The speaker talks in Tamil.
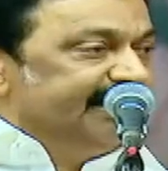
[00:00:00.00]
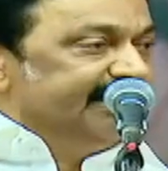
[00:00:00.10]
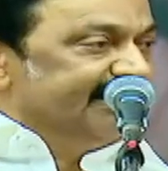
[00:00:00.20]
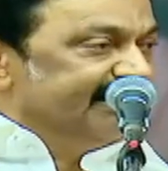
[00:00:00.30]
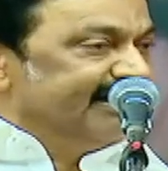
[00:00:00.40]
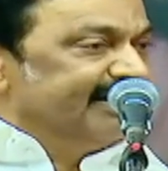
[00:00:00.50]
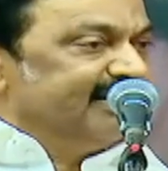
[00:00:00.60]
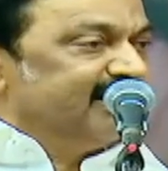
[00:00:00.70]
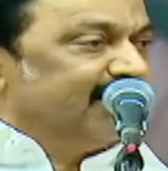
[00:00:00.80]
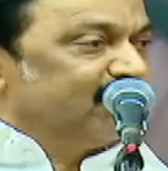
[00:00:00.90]
என்ன நிலை
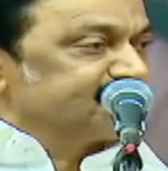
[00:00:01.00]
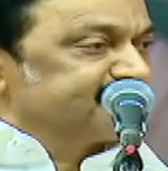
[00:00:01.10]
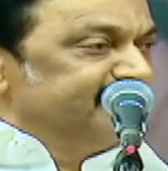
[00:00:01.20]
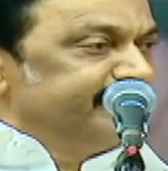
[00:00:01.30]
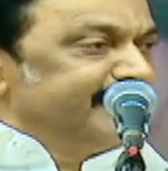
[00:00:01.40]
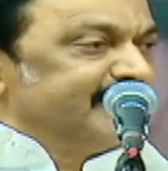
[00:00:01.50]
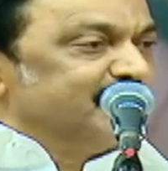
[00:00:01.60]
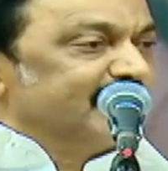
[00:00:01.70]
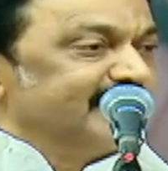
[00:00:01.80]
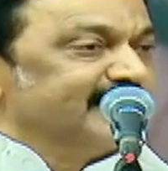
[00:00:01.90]
அவங்க செல்ஃபோன்
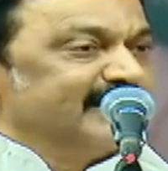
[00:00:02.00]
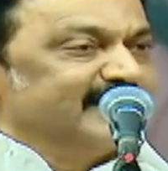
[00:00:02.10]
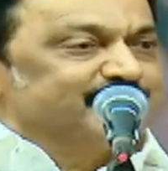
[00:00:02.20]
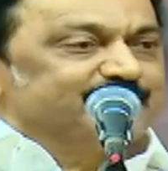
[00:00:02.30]
நம்பர் என்ன